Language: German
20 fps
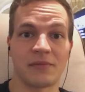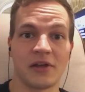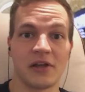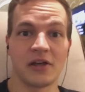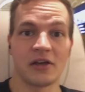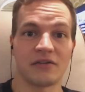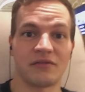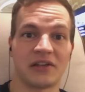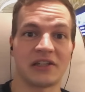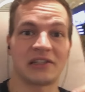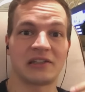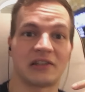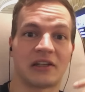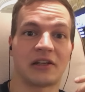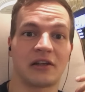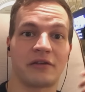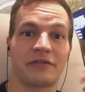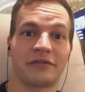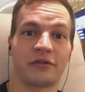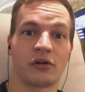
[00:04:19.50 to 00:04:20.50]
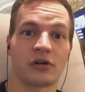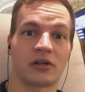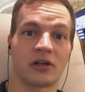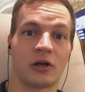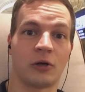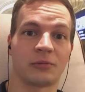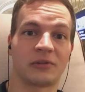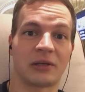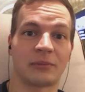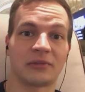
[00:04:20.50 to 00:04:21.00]
welche deinen Erfolg geraubt
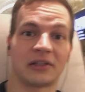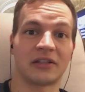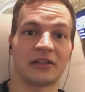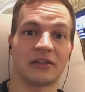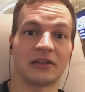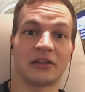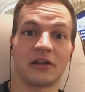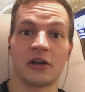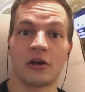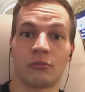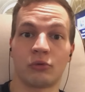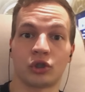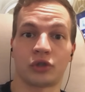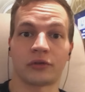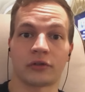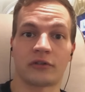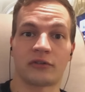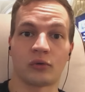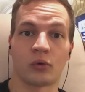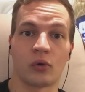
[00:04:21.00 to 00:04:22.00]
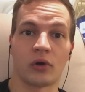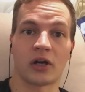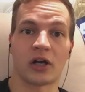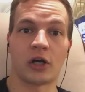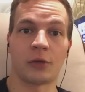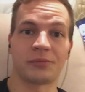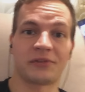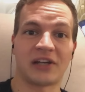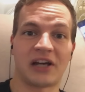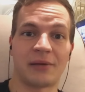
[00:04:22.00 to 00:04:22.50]
haben, deine Motivation geraubt
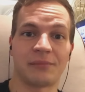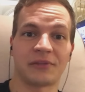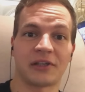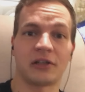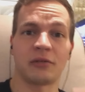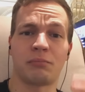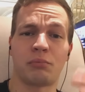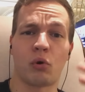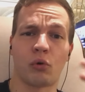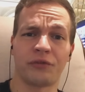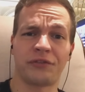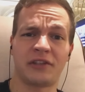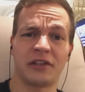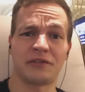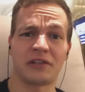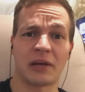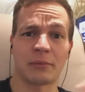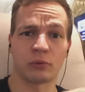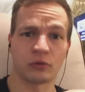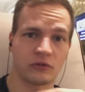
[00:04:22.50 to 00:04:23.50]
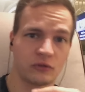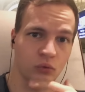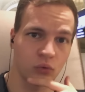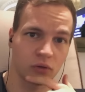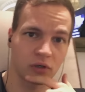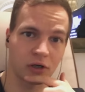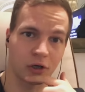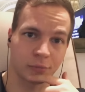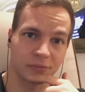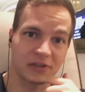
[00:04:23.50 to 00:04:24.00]
haben, deine positiven Emotionen
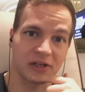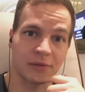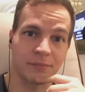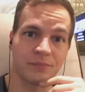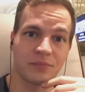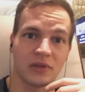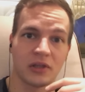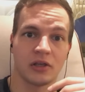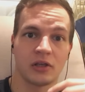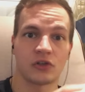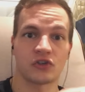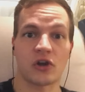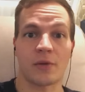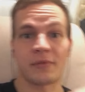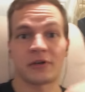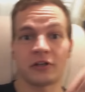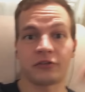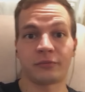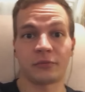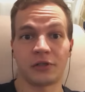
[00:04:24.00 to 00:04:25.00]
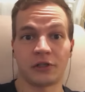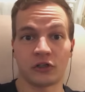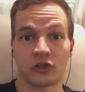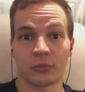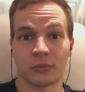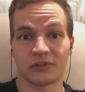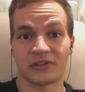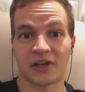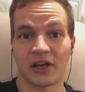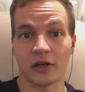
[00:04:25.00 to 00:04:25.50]
geraubt haben? Schreib mir das mal in die
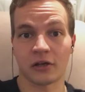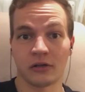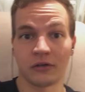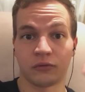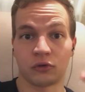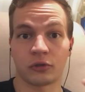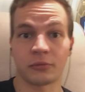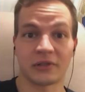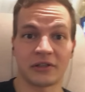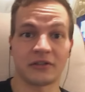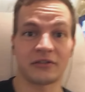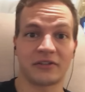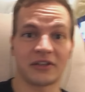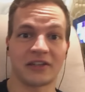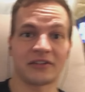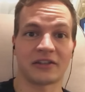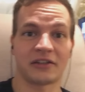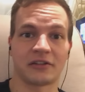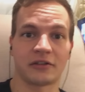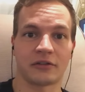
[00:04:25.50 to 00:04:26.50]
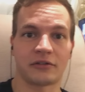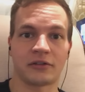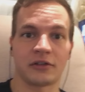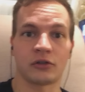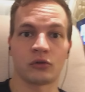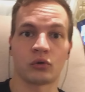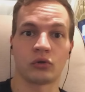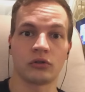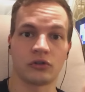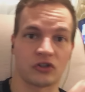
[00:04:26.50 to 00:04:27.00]
Kommentare, würde mich sehr, sehr interessieren.
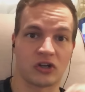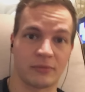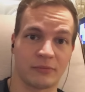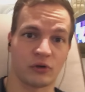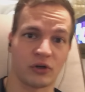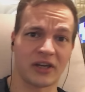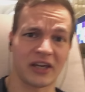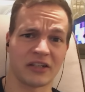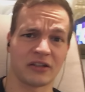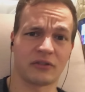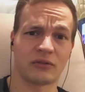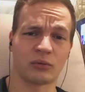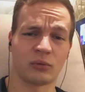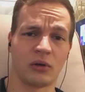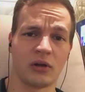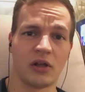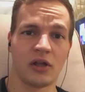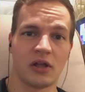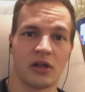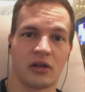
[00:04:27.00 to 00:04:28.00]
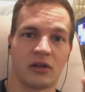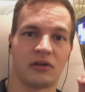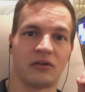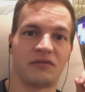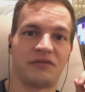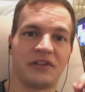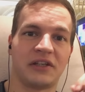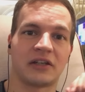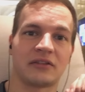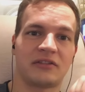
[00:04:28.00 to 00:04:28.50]
Und schreib mir auch gerne dazu, wie
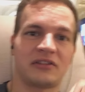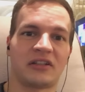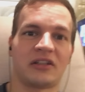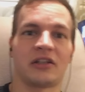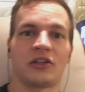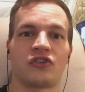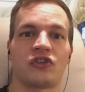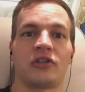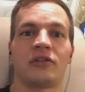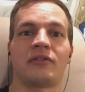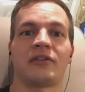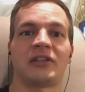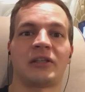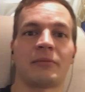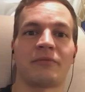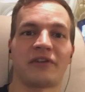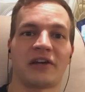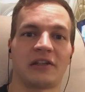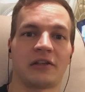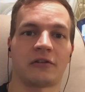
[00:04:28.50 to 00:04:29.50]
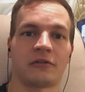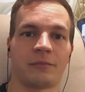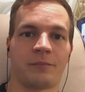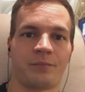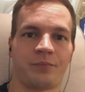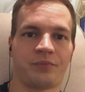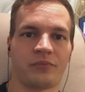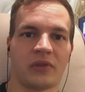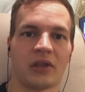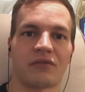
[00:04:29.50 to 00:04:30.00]
hat sich deine Geschichte seitdem verändert?
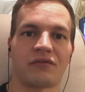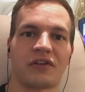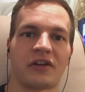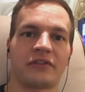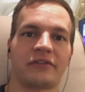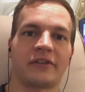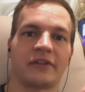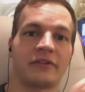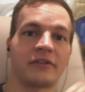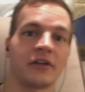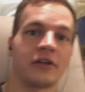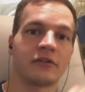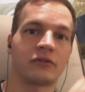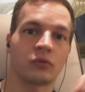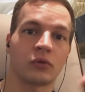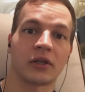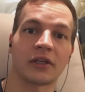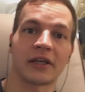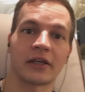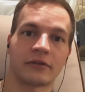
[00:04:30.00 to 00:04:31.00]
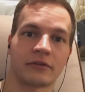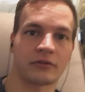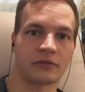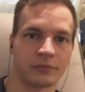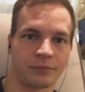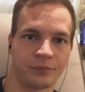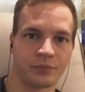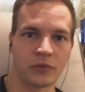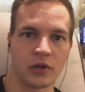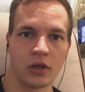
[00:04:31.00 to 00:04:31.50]
Was erzählst du dir jetzt?
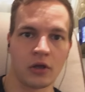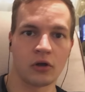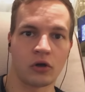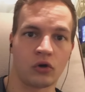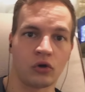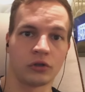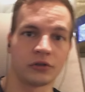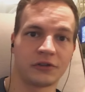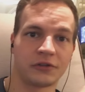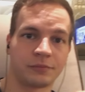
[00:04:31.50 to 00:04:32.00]
Und